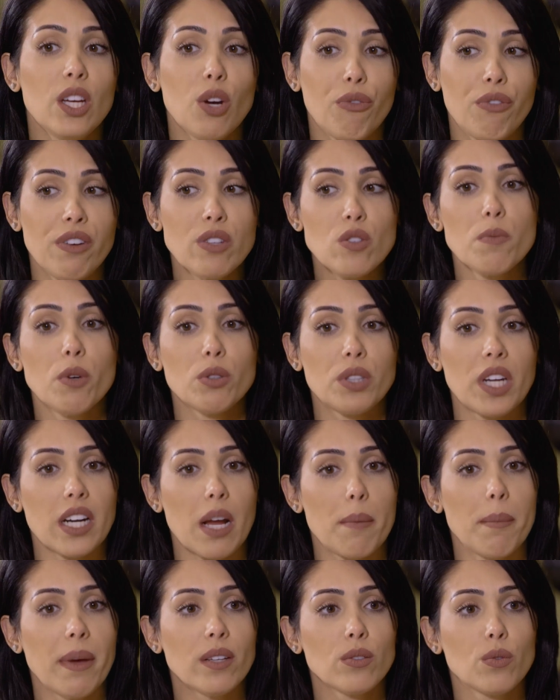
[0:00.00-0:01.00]
eu fiz o meu
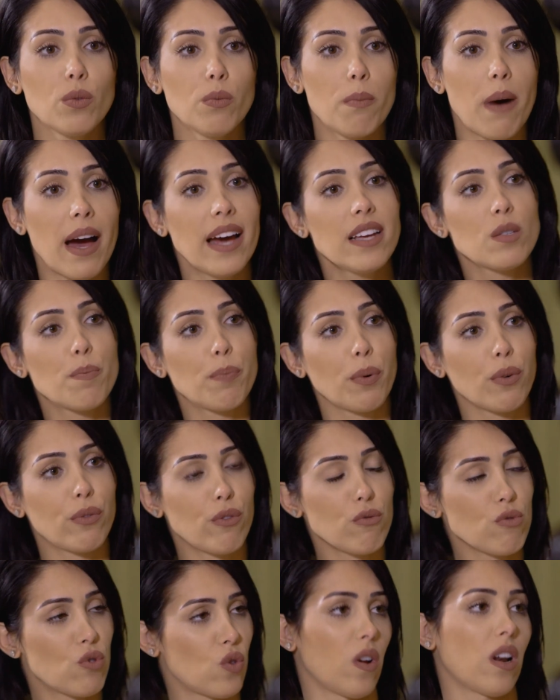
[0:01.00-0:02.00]
treinamento mais pro
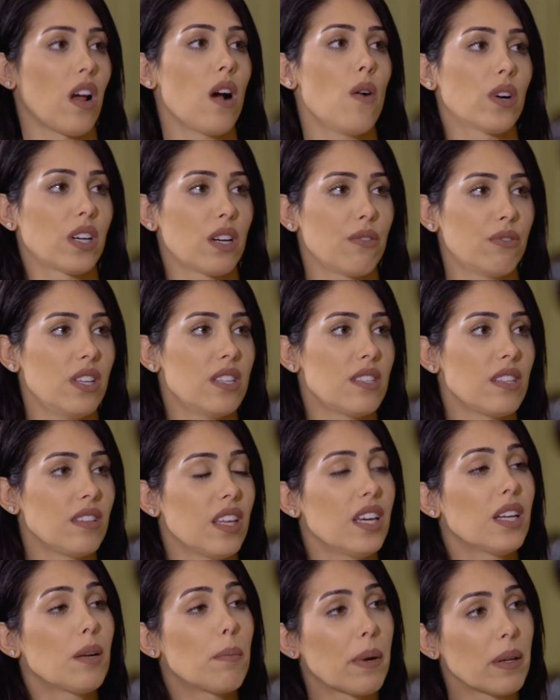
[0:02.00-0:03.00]
funcional, a gravidez
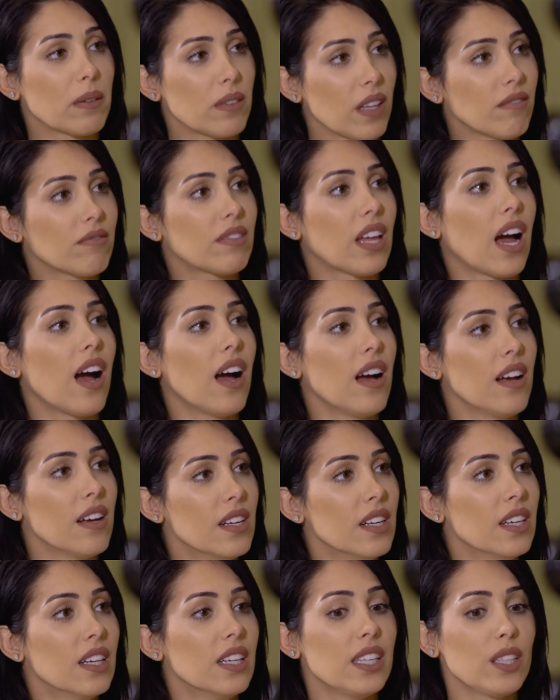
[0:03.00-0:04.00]
inteira, para tentar
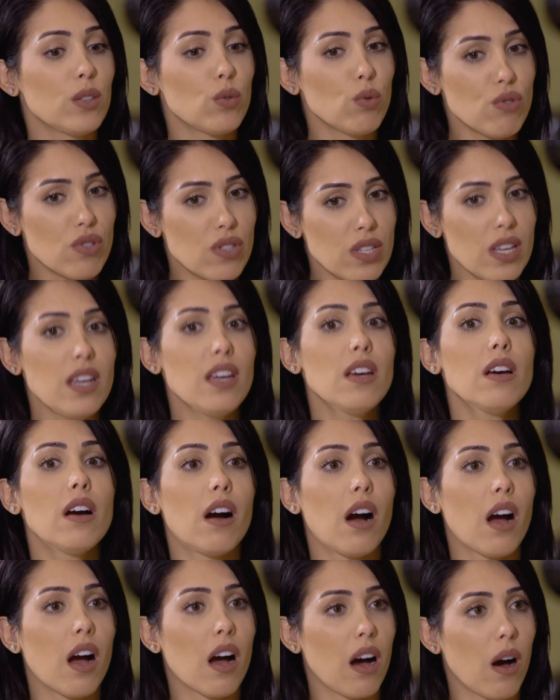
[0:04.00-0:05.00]
induzir conduzir
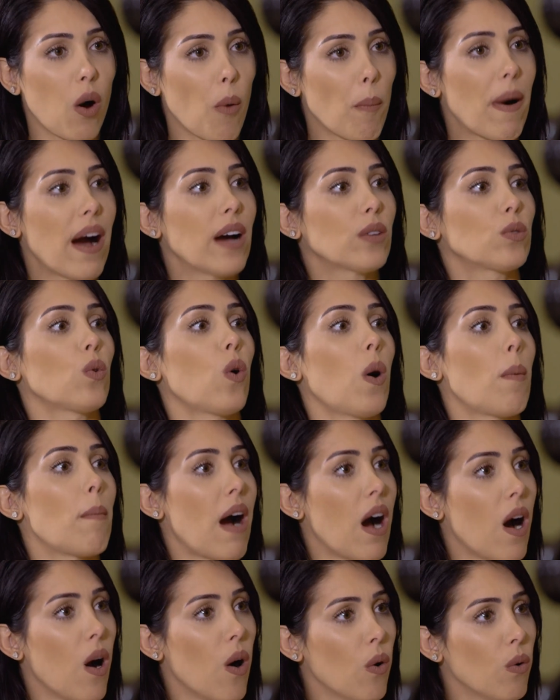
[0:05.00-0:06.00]
a, ao parto
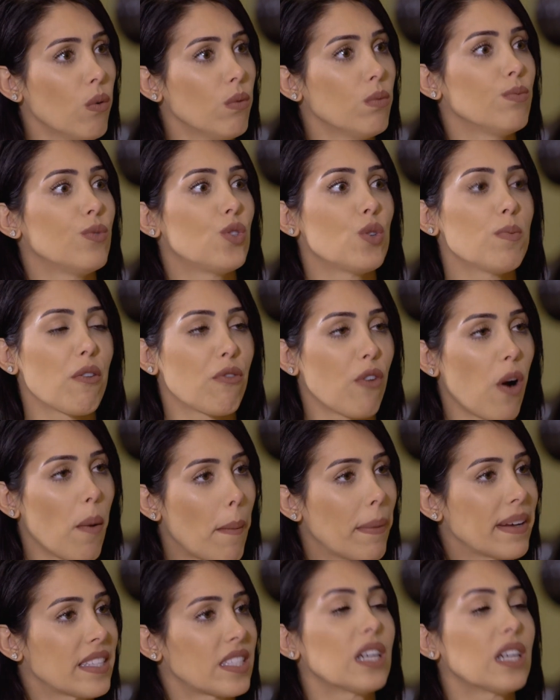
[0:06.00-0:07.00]
normal de uma forma mais